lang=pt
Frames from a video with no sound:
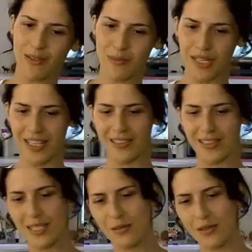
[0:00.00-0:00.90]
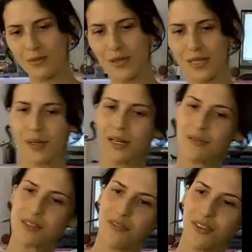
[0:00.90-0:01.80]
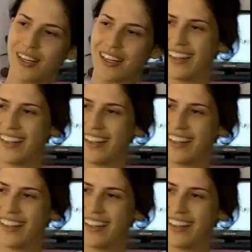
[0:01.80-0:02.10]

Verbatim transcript: os brinquedos assim com as duas mãos e fica,